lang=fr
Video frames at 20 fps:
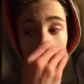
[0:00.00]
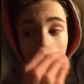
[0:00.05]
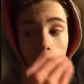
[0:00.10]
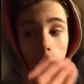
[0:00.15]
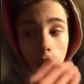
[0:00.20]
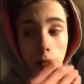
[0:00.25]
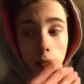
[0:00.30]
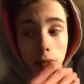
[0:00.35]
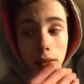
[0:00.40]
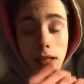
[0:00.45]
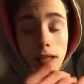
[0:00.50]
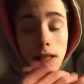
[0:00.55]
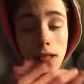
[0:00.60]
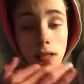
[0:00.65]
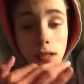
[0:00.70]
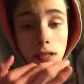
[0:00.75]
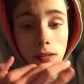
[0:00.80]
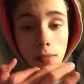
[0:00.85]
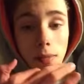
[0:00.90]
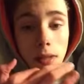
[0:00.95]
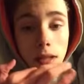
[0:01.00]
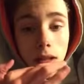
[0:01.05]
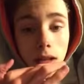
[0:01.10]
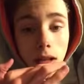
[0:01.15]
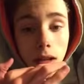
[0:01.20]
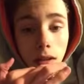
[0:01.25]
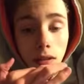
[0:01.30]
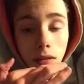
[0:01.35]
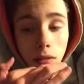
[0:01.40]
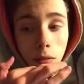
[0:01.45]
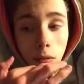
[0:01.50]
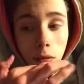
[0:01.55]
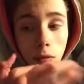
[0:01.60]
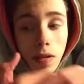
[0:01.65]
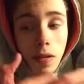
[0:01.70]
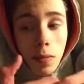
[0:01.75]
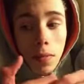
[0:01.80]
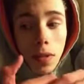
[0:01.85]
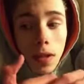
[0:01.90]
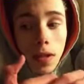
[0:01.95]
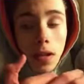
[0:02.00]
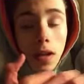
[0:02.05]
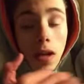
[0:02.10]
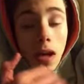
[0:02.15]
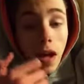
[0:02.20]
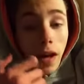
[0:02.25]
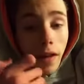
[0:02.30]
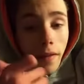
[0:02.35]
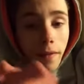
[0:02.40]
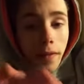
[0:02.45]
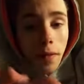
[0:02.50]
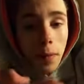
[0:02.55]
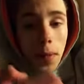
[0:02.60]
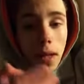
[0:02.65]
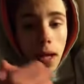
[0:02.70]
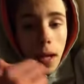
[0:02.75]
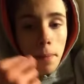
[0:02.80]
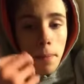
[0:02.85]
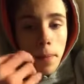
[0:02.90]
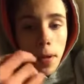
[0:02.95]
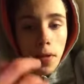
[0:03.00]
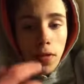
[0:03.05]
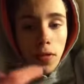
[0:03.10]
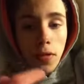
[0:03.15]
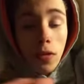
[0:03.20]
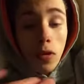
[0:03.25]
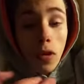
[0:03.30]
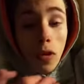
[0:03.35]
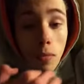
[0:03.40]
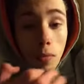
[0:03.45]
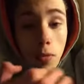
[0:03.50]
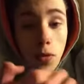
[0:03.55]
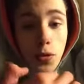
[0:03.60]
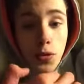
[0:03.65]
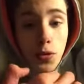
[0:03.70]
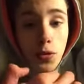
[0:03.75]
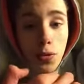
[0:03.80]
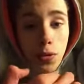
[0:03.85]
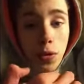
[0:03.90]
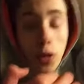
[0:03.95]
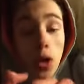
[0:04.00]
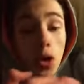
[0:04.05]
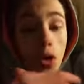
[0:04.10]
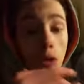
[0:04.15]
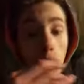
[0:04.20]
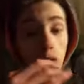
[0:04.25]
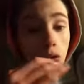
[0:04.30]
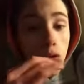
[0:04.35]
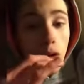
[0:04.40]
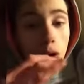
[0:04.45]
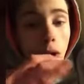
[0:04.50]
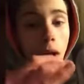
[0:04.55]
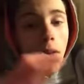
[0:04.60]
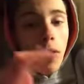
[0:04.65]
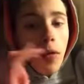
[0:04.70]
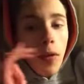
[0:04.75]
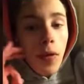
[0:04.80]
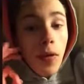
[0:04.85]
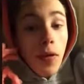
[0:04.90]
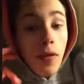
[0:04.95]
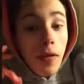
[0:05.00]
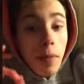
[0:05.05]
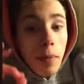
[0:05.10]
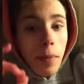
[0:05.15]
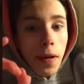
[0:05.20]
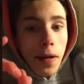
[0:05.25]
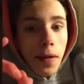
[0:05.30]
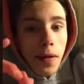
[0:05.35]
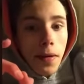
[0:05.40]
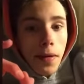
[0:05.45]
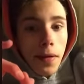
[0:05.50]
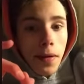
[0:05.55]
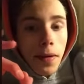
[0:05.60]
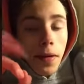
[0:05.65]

et le mec, il se met à se filmer, à filmer la personne en mangeant. Cela ne se fait pas.